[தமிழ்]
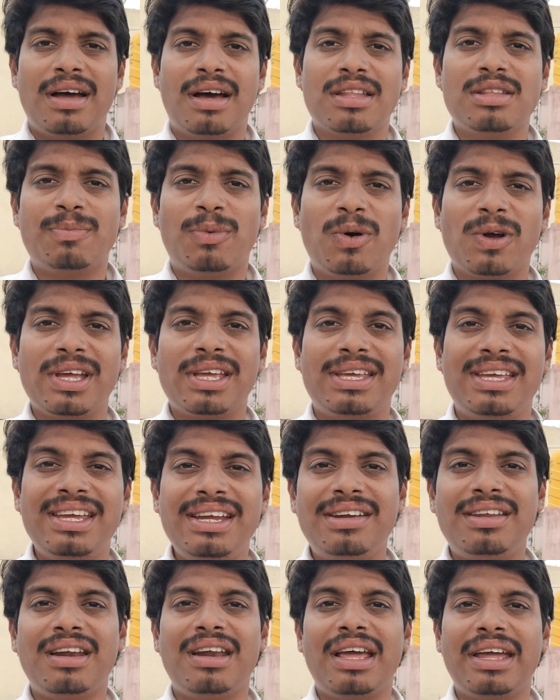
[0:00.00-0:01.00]
அது போக
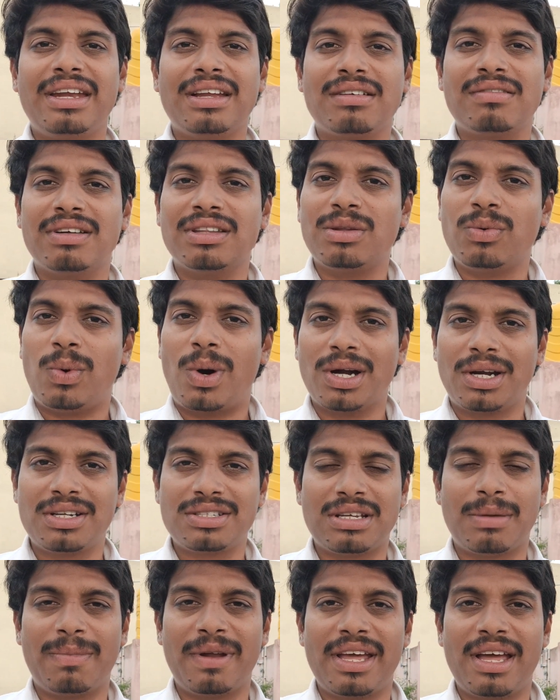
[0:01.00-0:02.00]
ஹீட்டர் லைனுக்கு வந்து
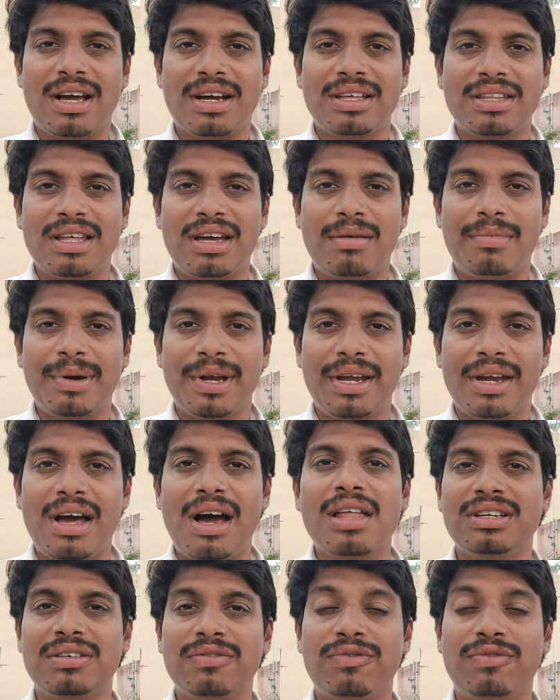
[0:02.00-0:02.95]
வாட்டர் சப்ளை ஆகுது அப்படின்னா அது